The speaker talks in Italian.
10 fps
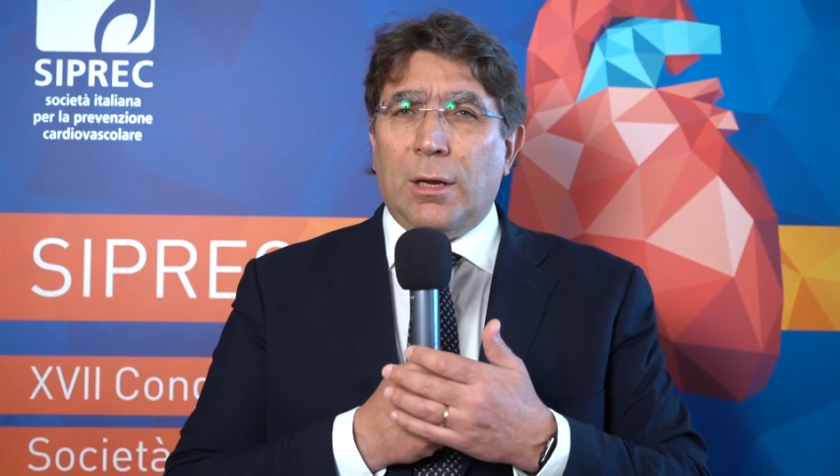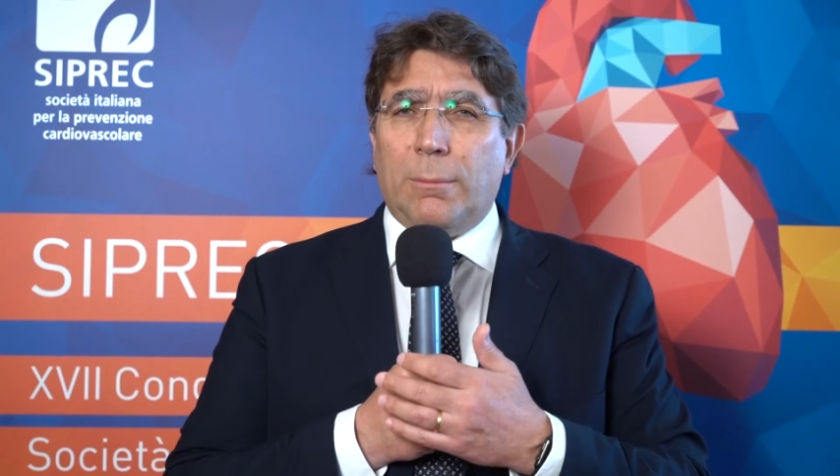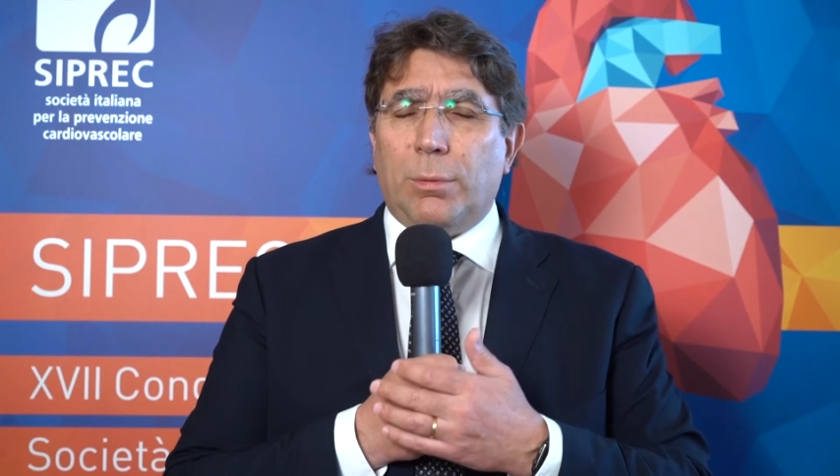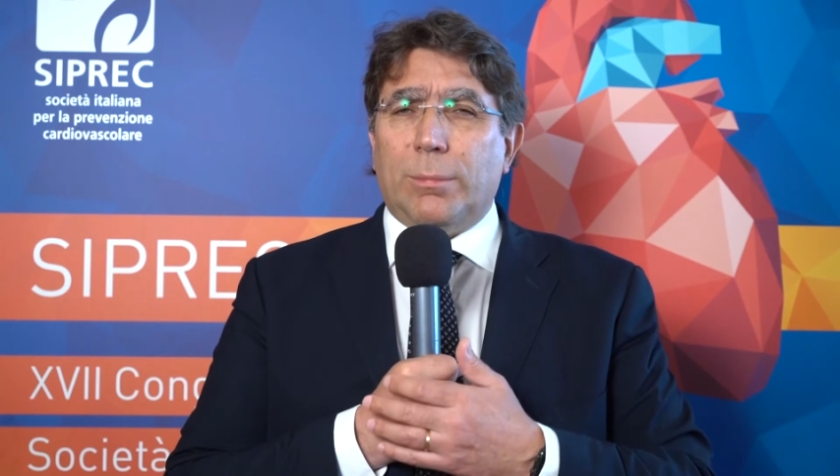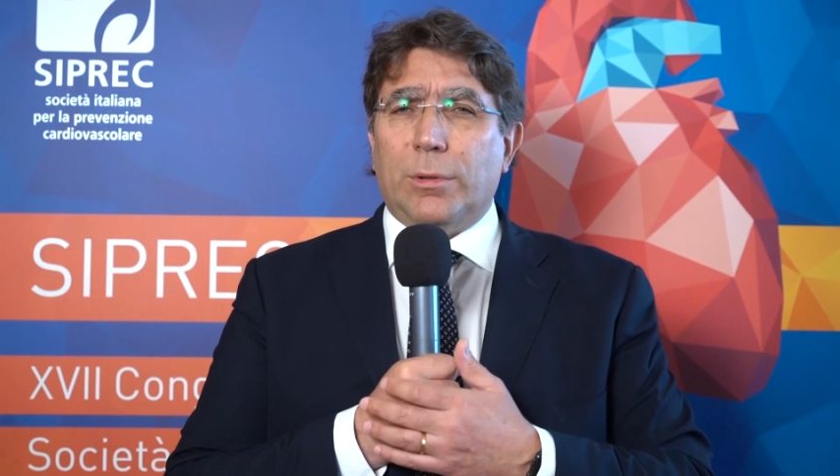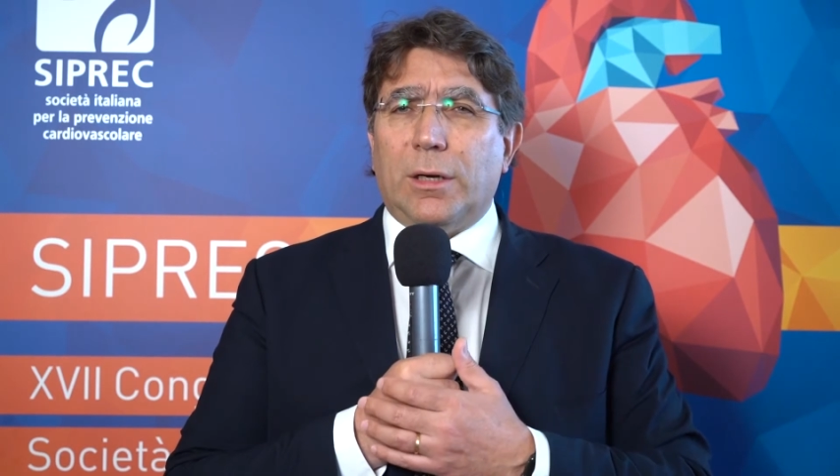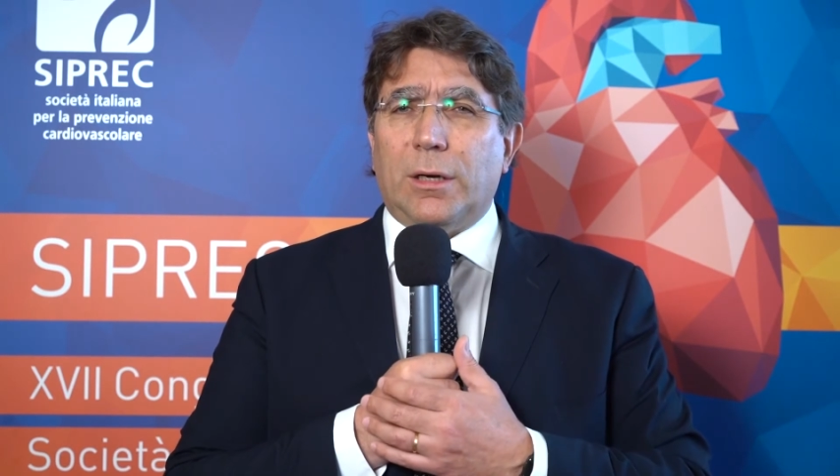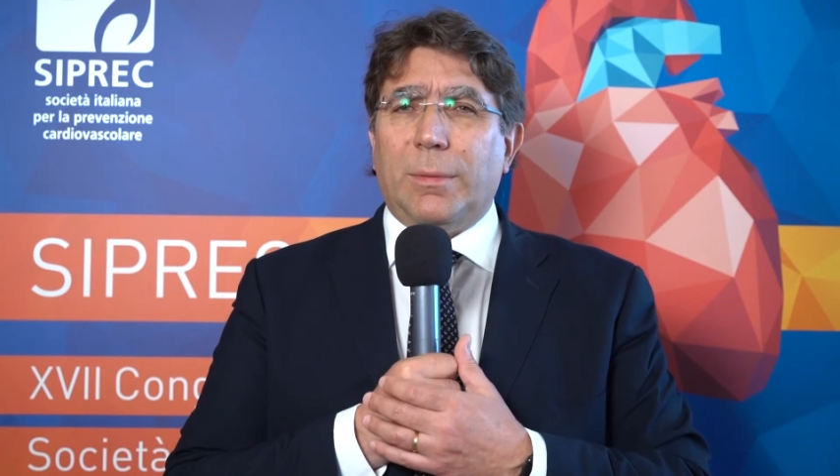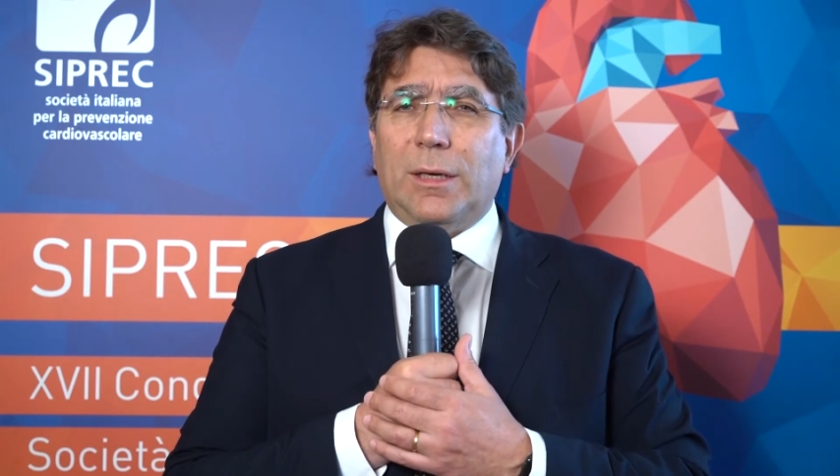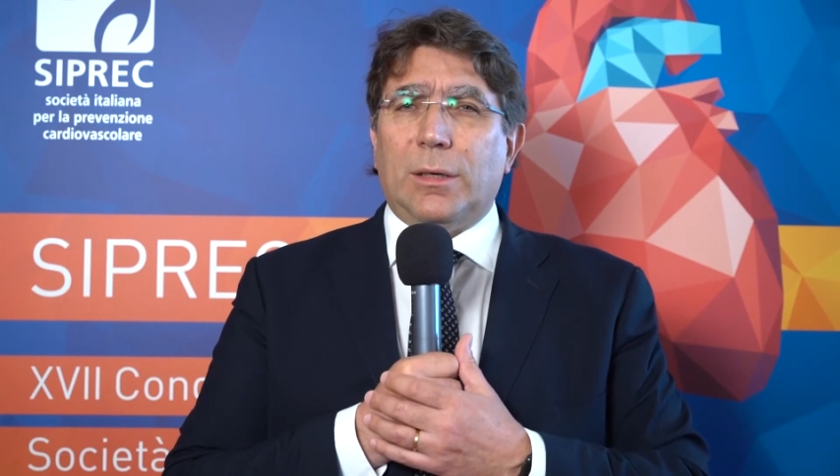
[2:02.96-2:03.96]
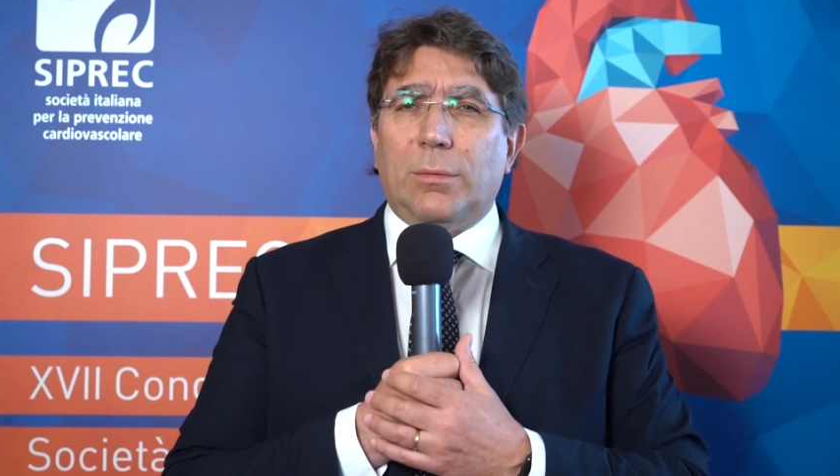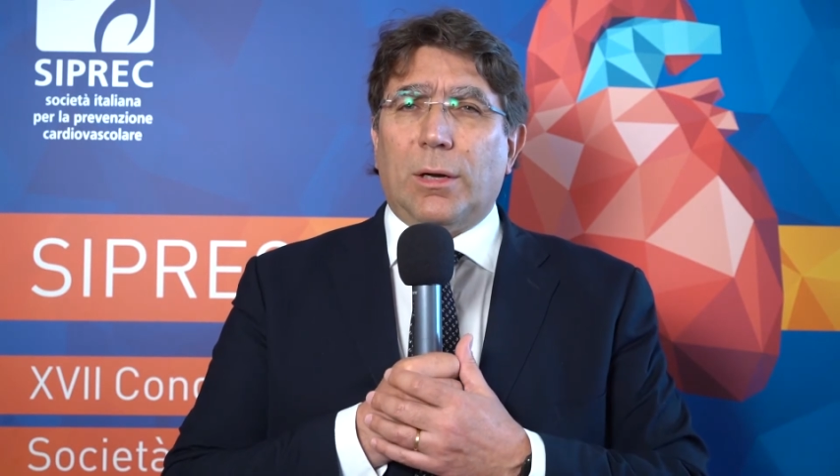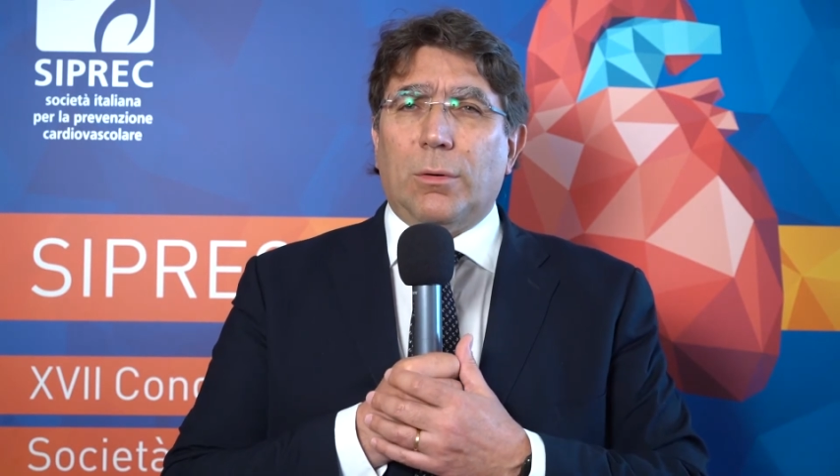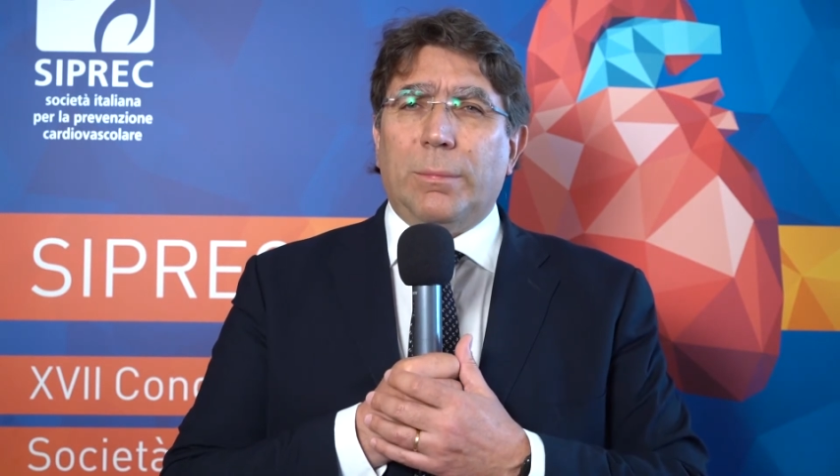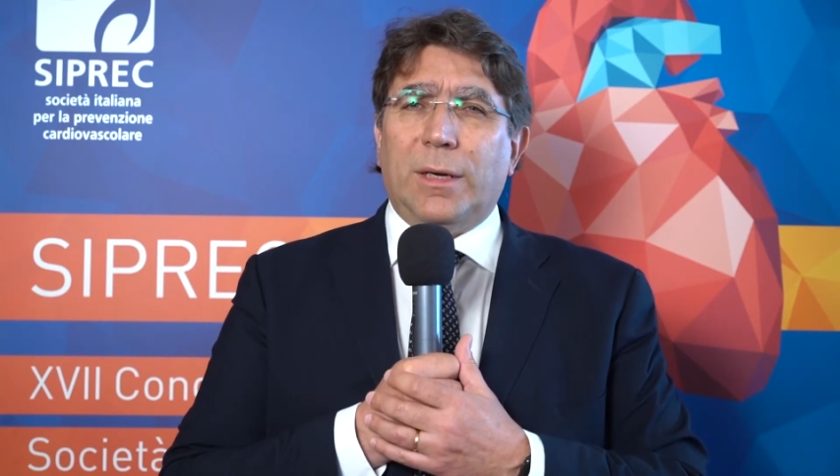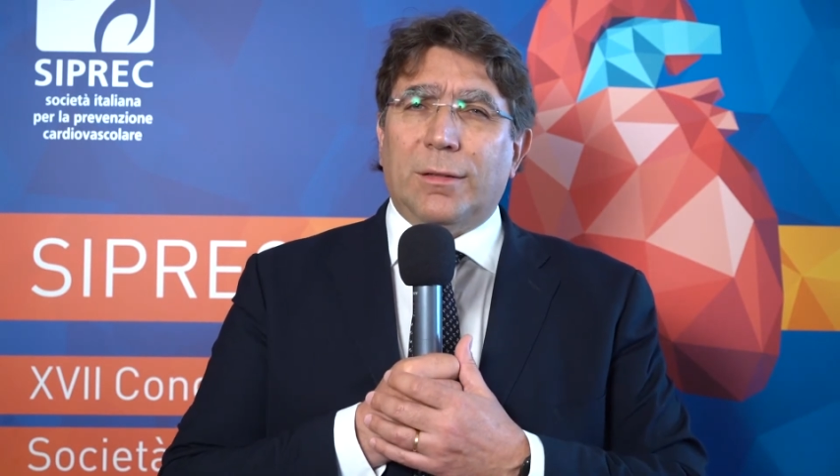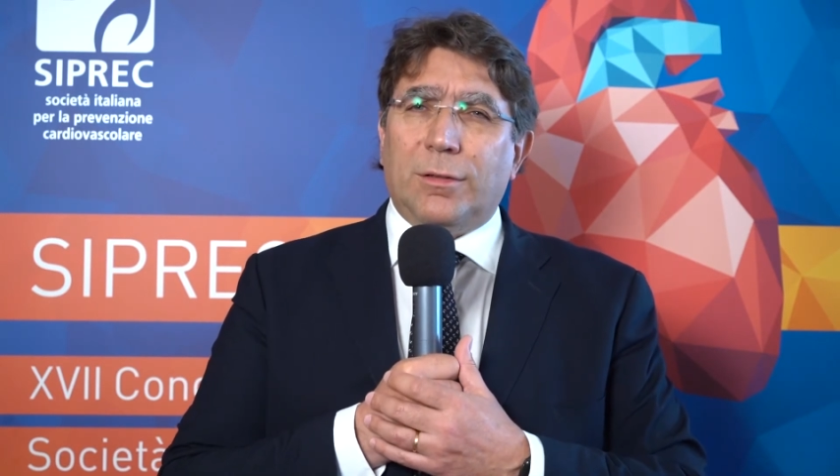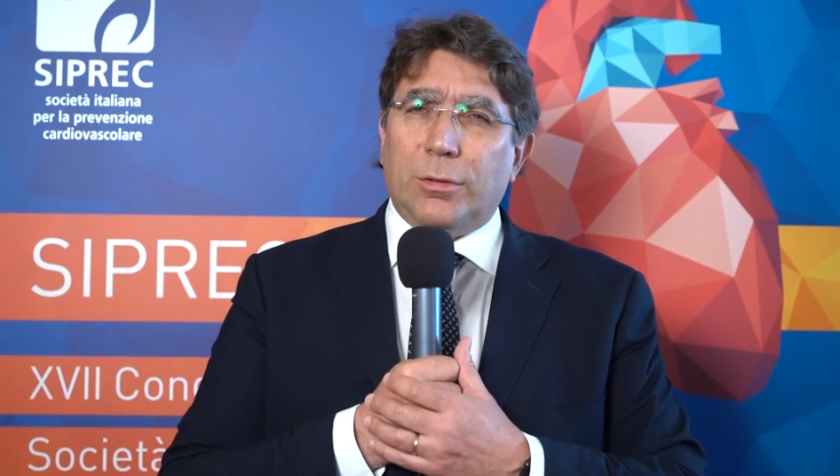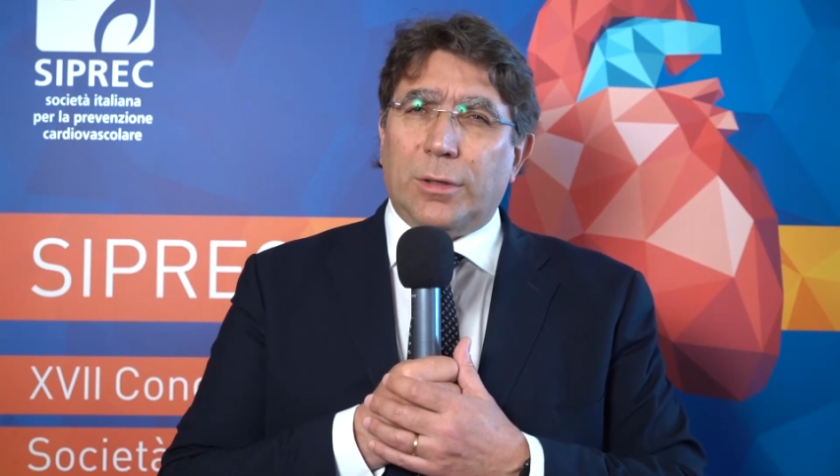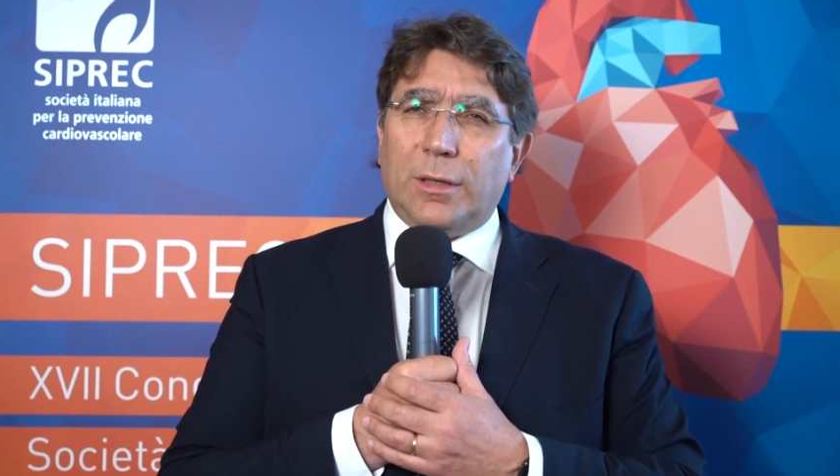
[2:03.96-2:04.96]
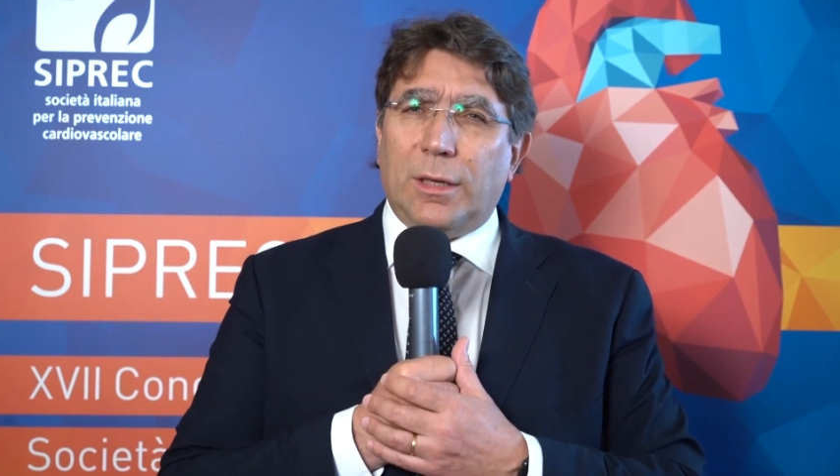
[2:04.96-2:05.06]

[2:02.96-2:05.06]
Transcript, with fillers: più modernamente una combinazione